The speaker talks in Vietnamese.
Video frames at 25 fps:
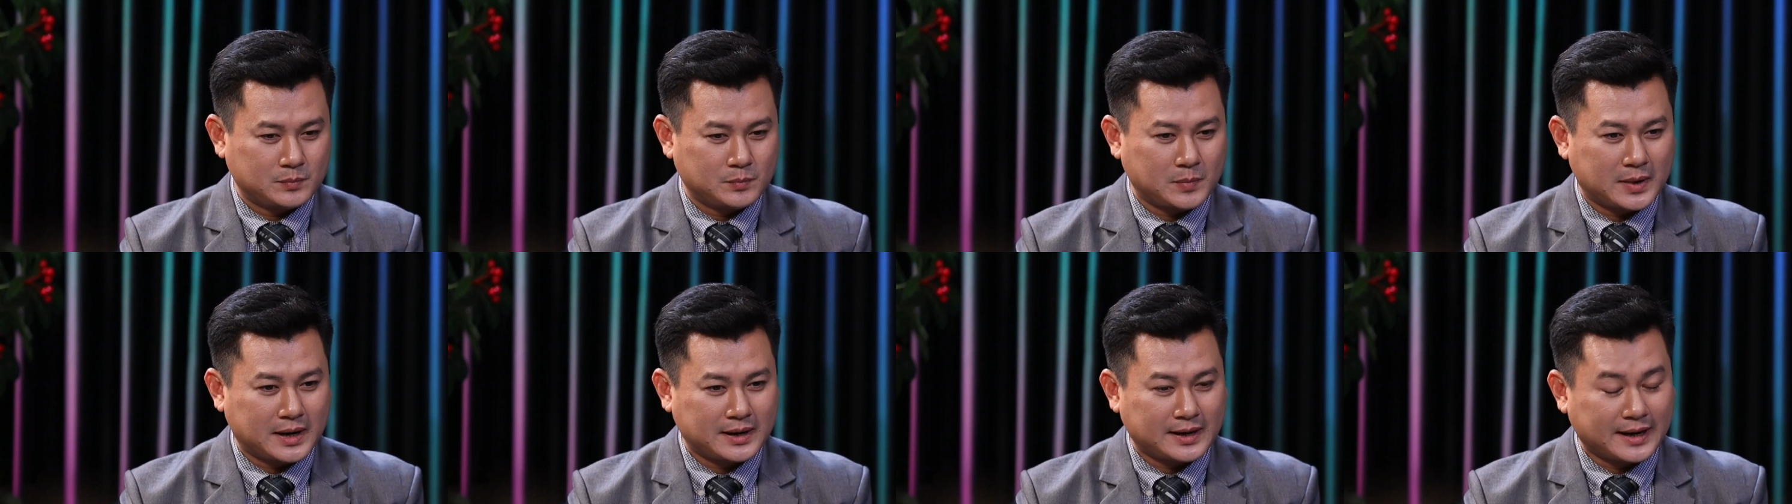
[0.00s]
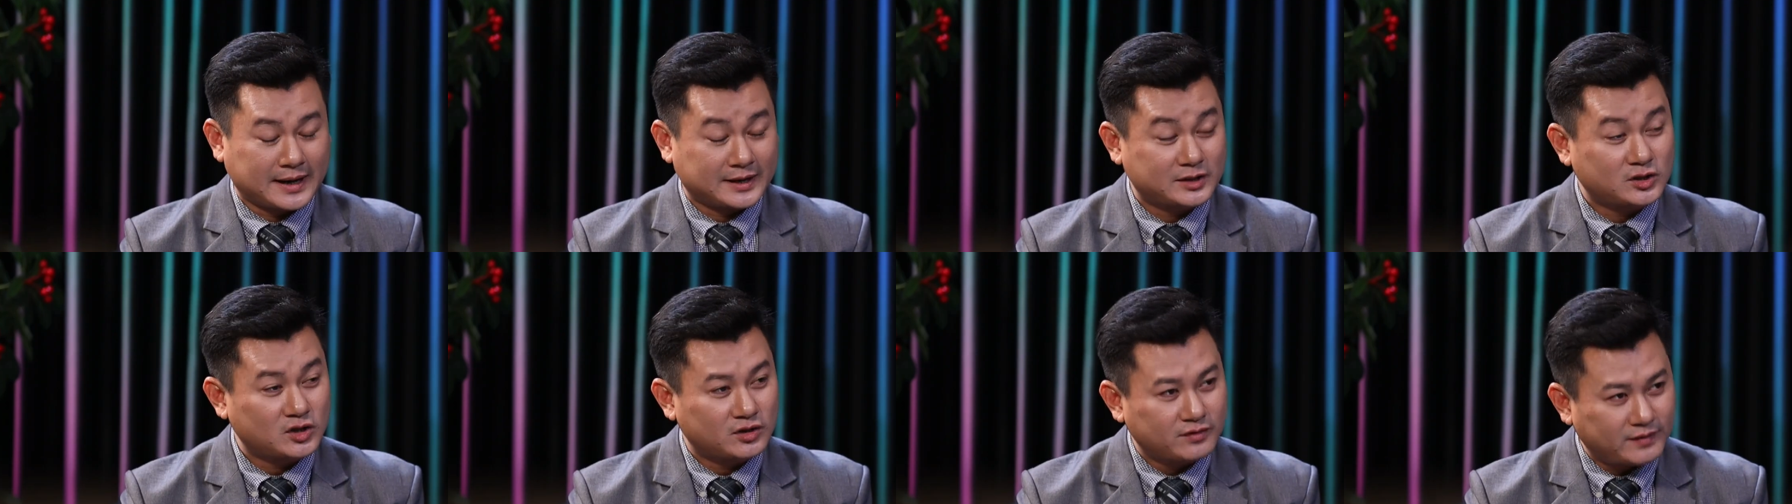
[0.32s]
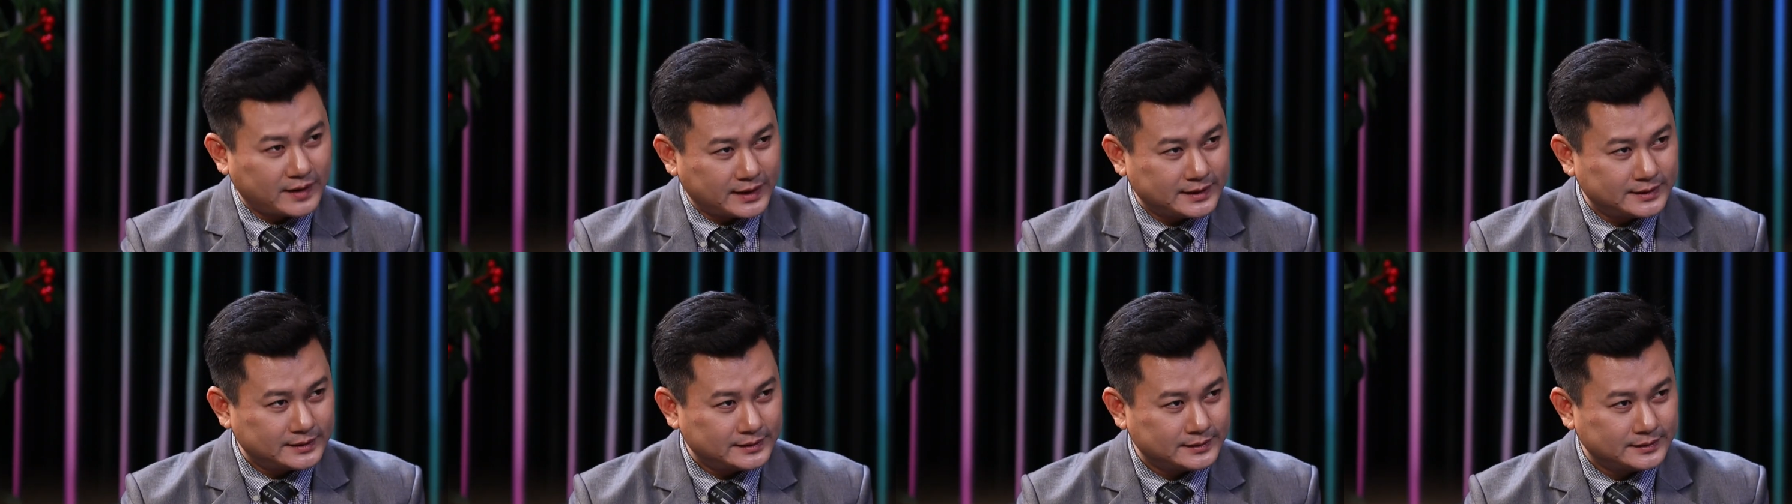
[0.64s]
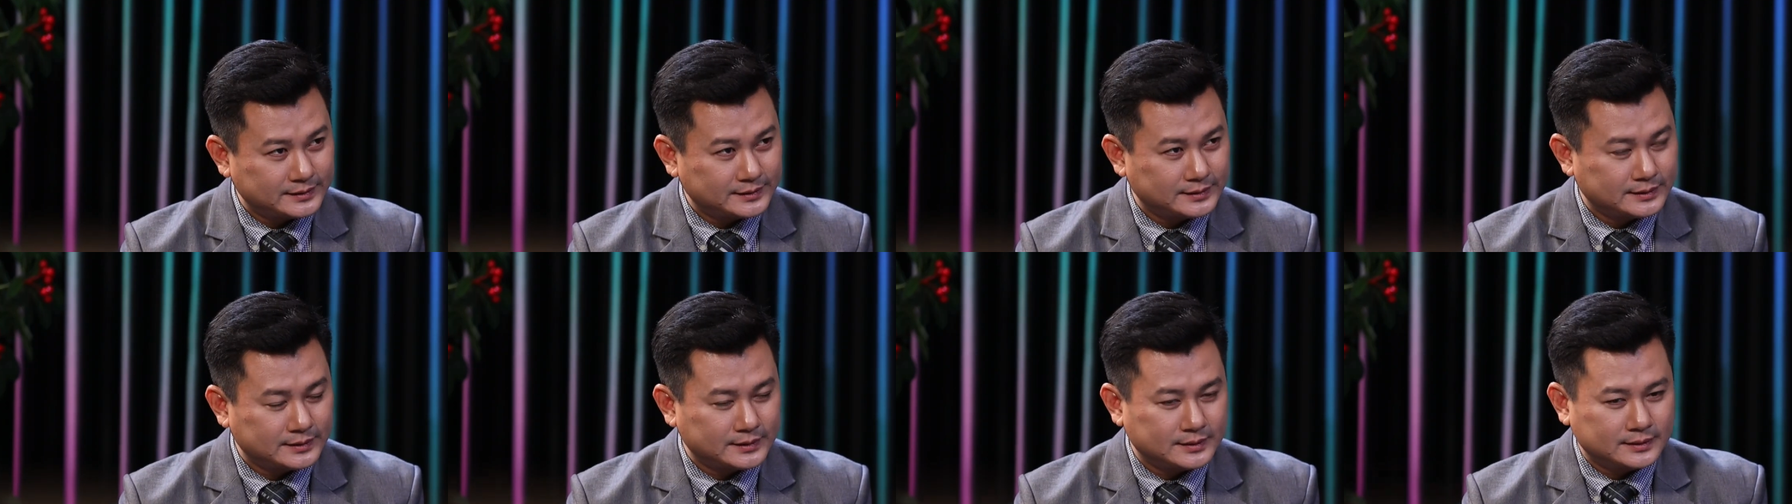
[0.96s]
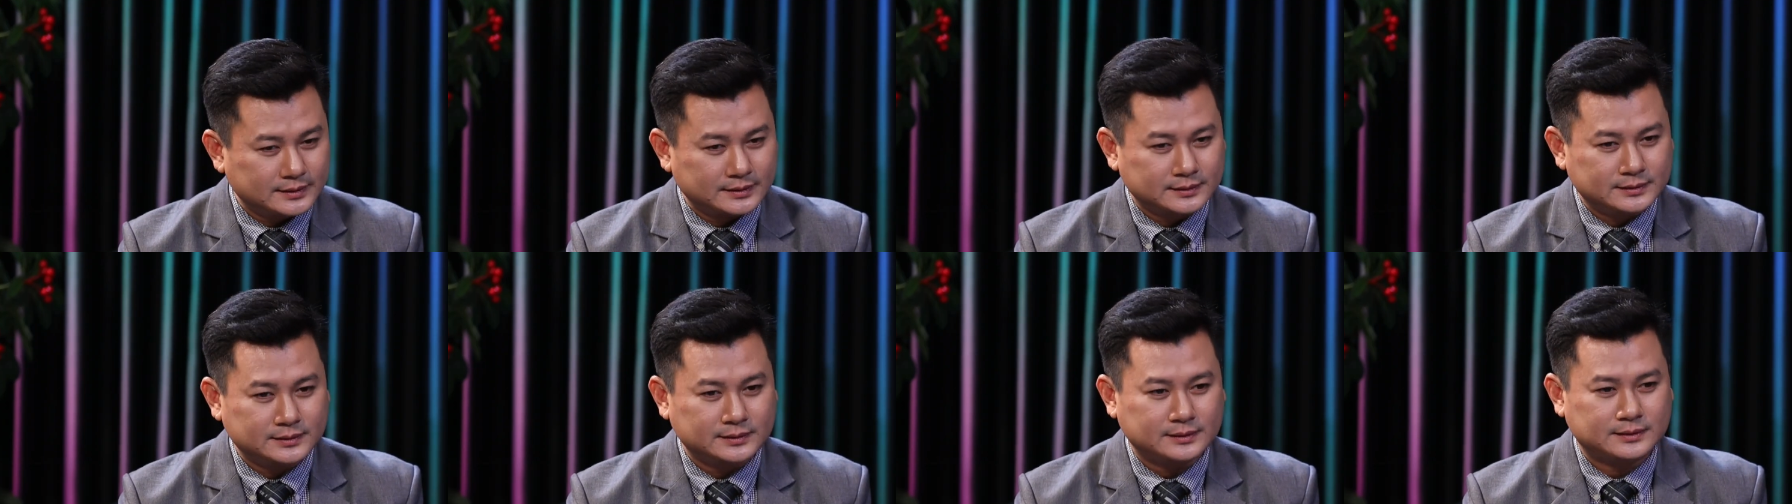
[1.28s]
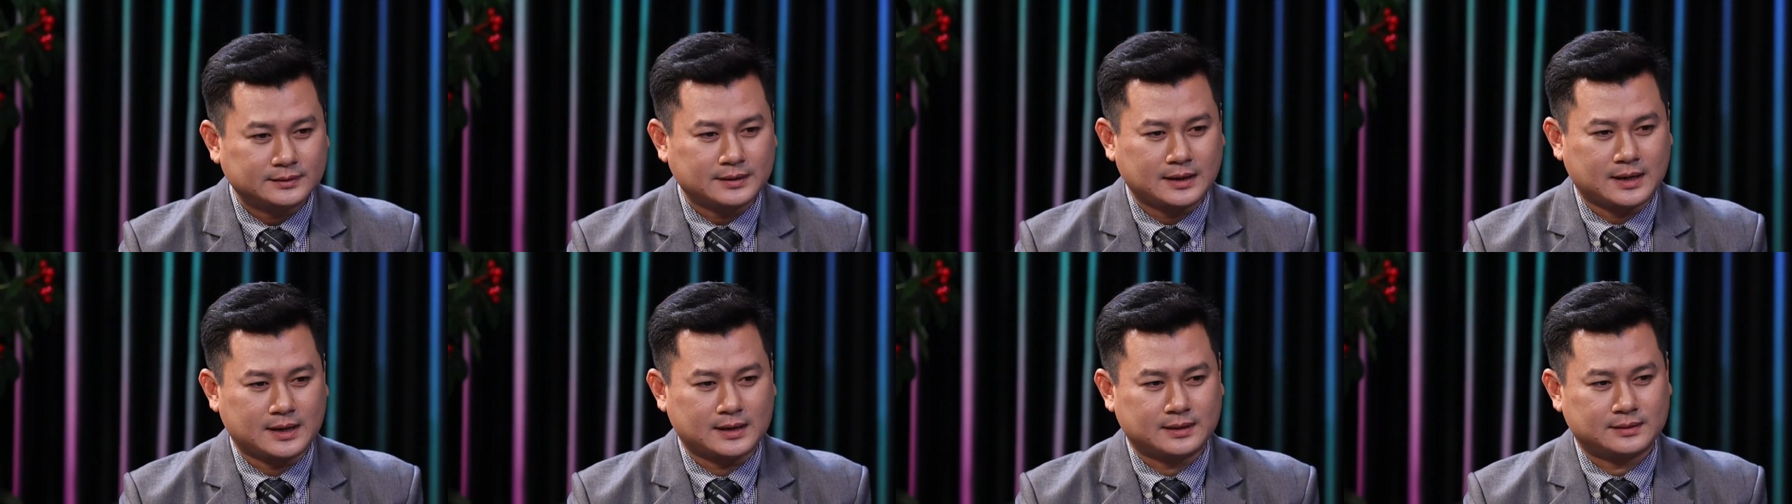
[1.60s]
mà lại cho vay,
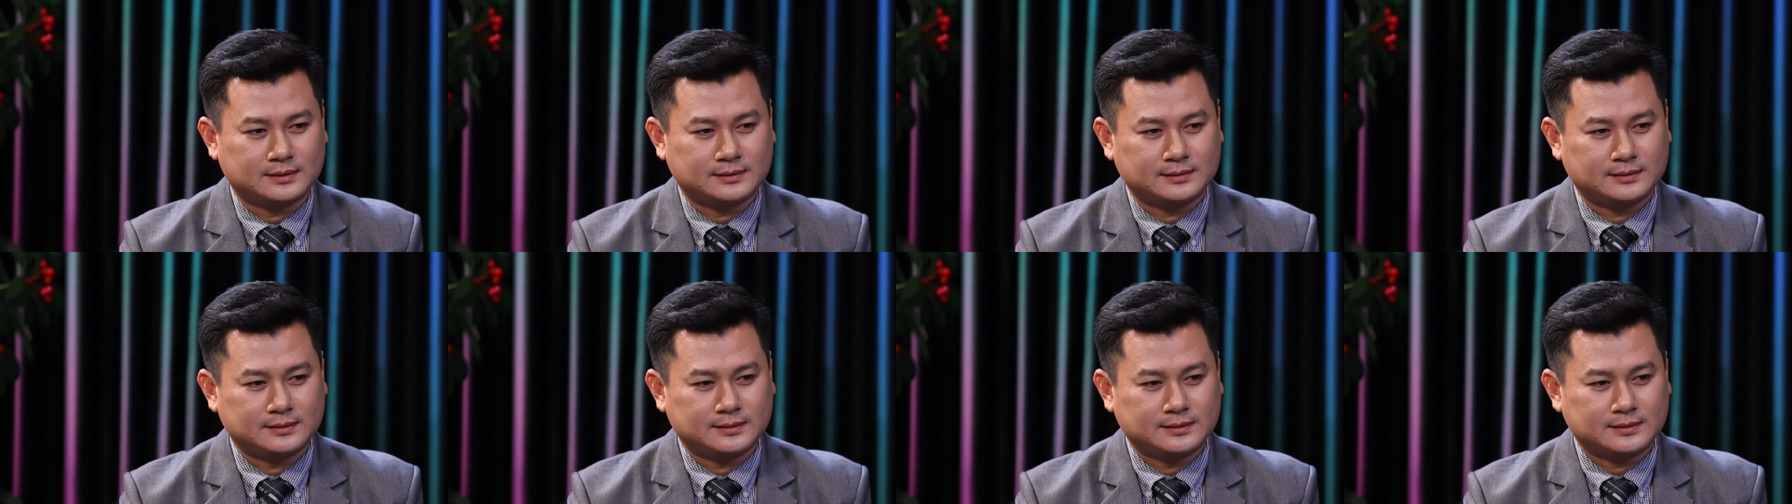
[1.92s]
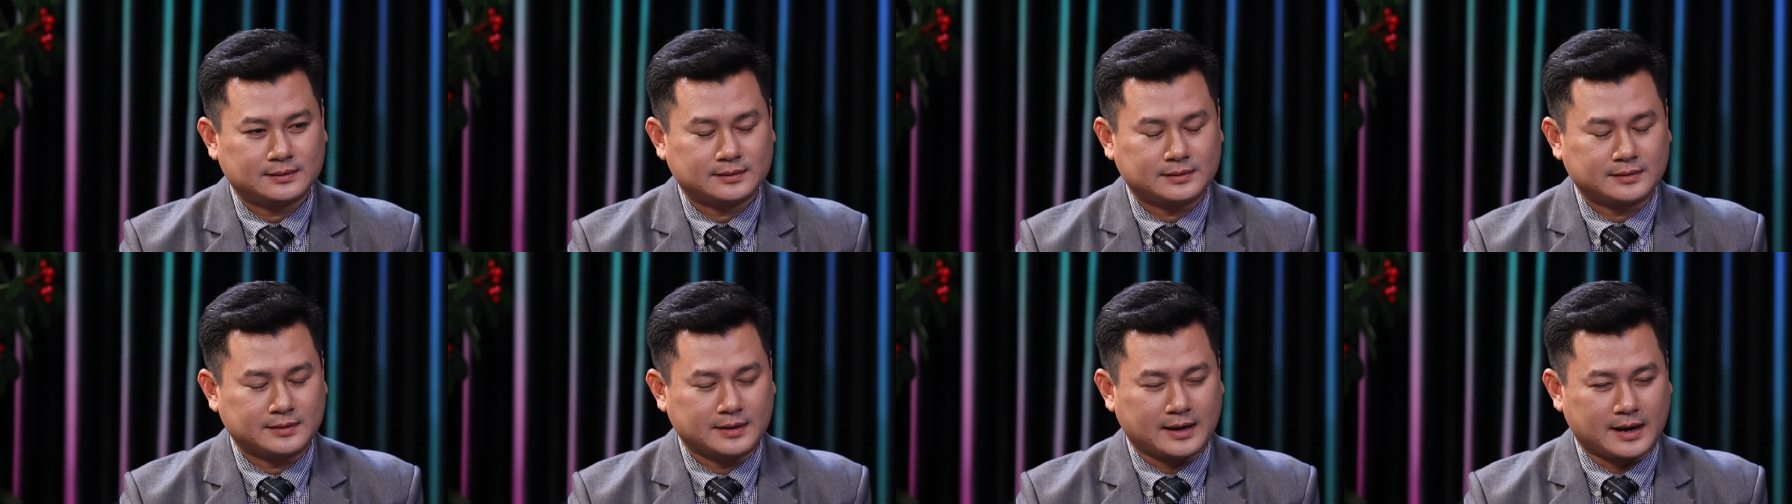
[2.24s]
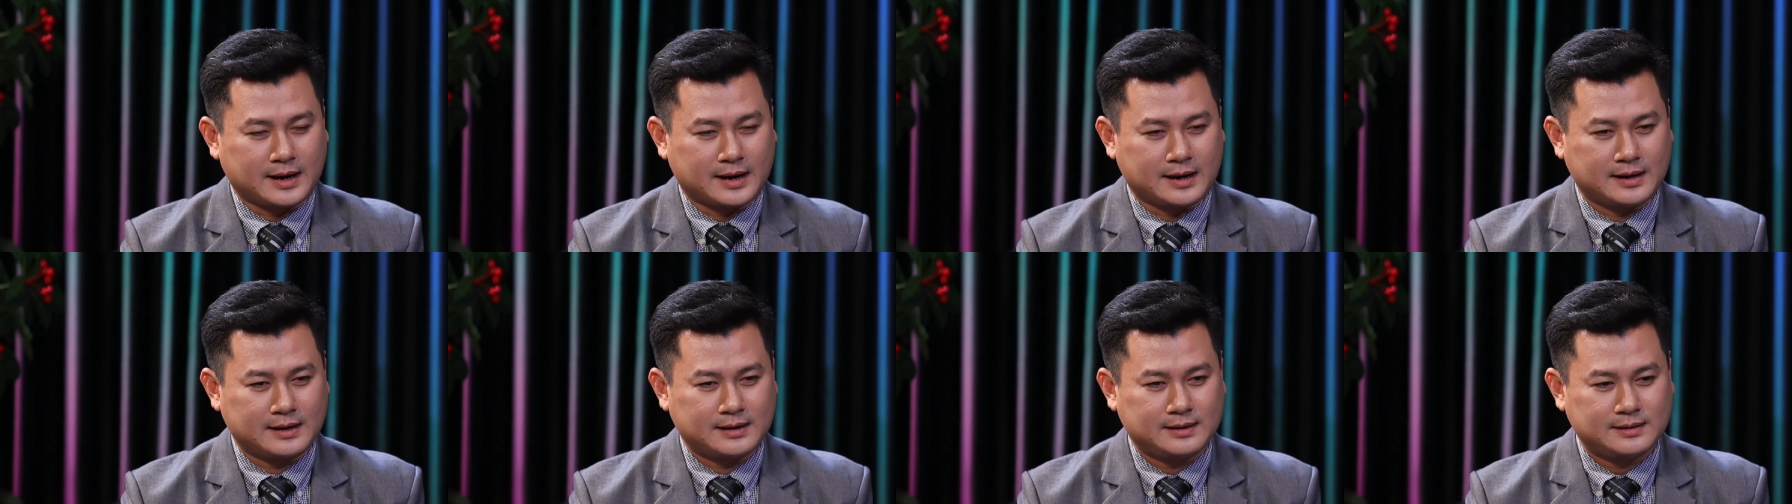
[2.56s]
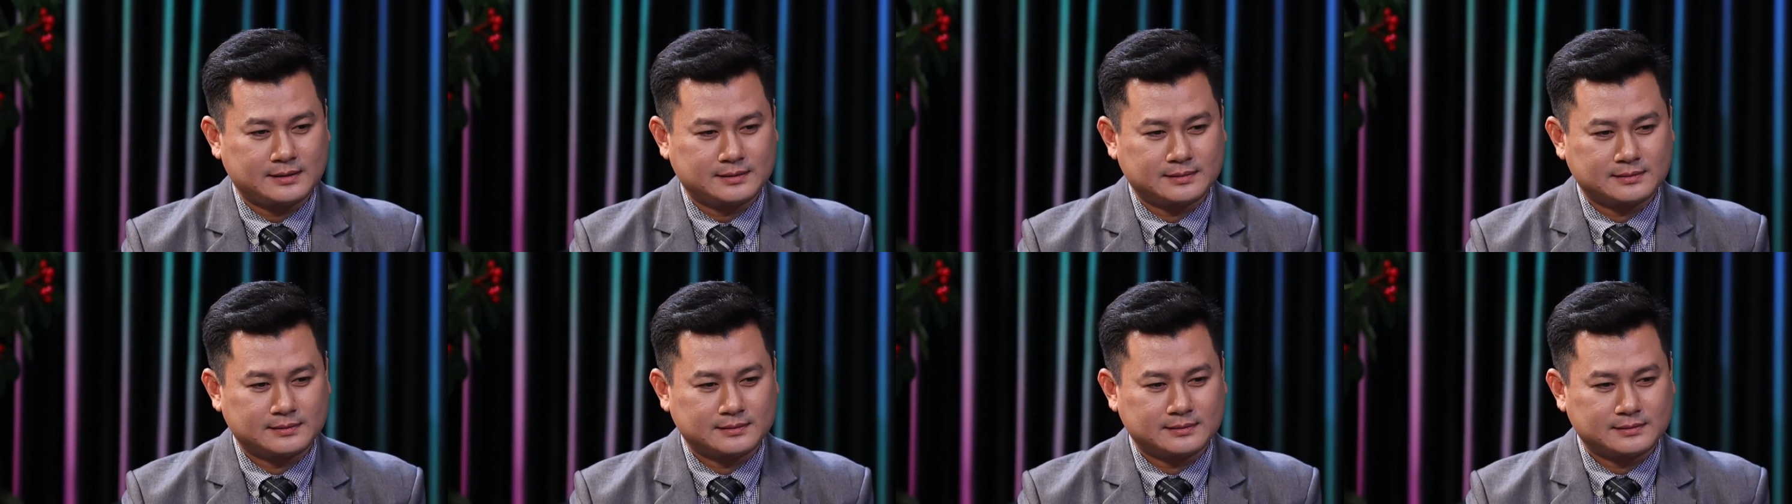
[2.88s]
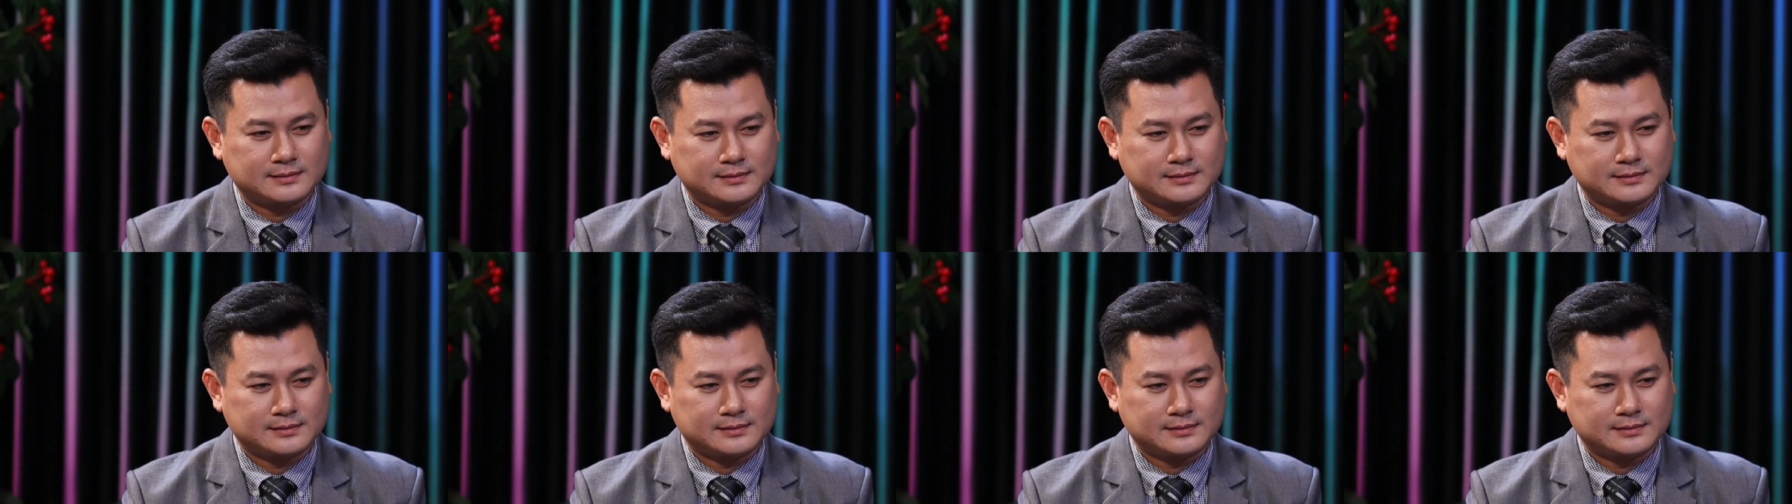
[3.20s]
tức là đã